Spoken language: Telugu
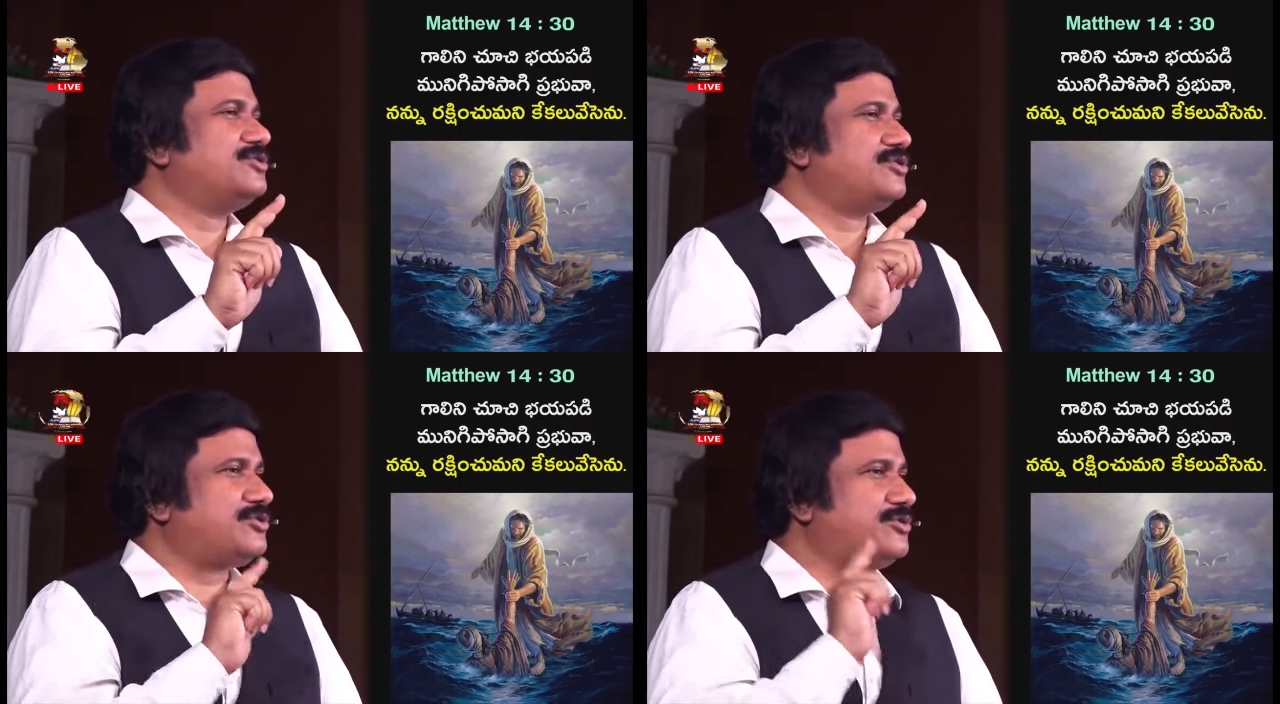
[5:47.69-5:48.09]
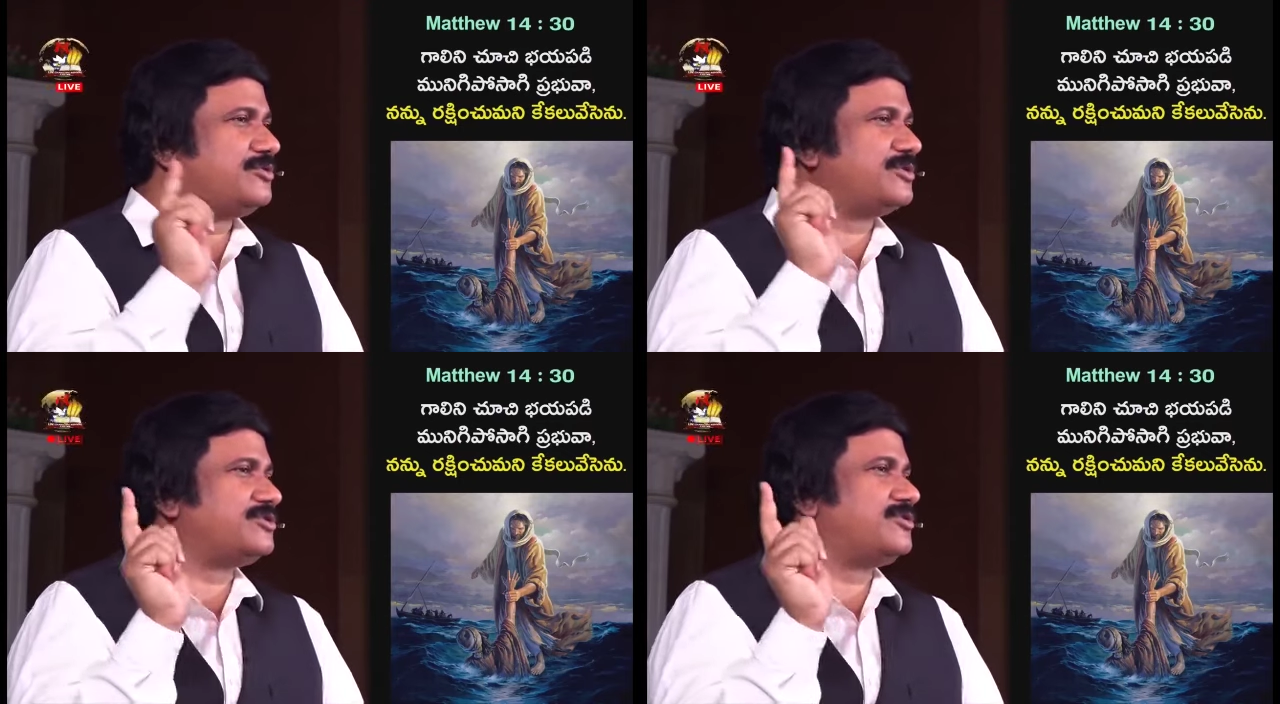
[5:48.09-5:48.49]
చుట్టూ
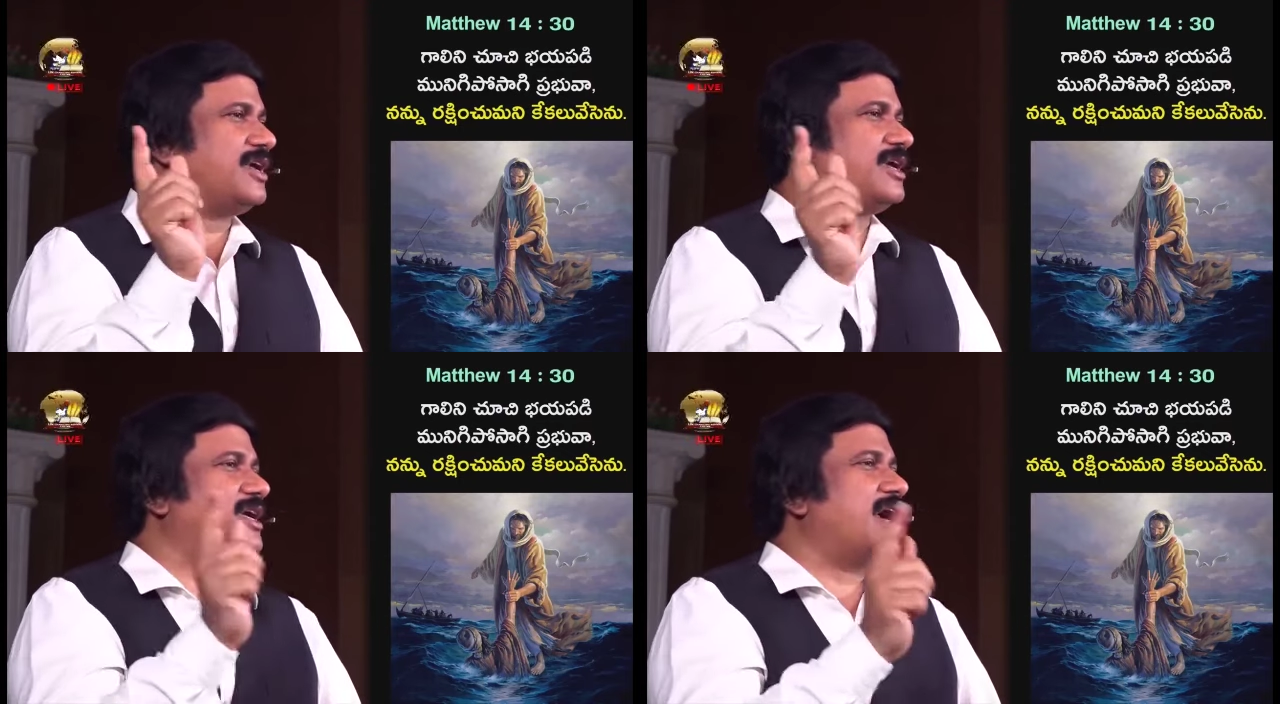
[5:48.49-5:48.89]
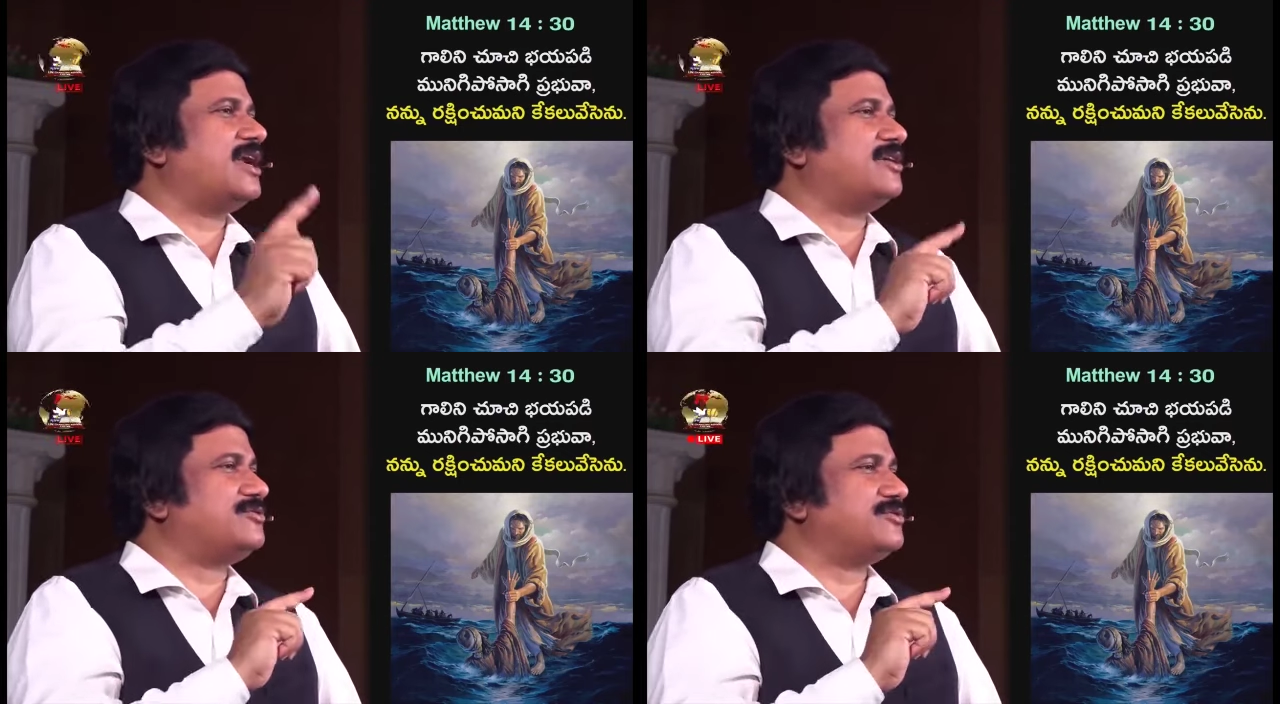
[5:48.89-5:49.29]
వస్తున్న
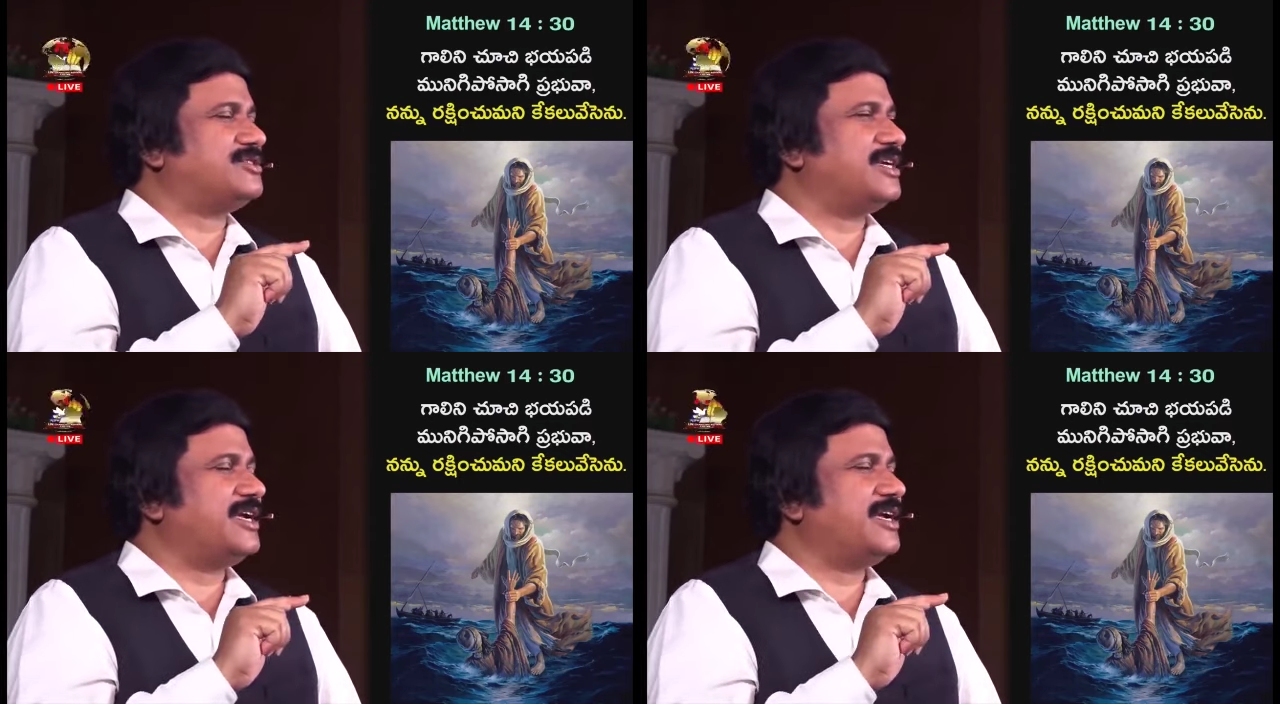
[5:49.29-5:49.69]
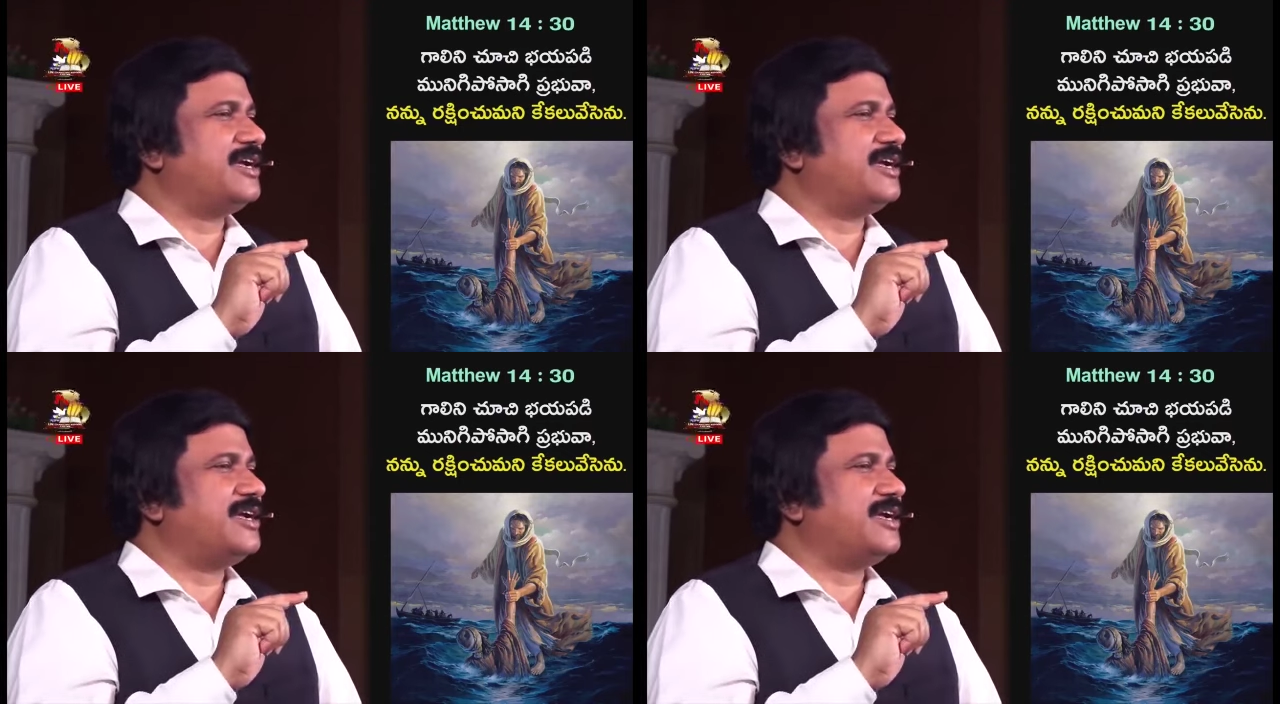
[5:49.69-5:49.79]
గాలిని చూసి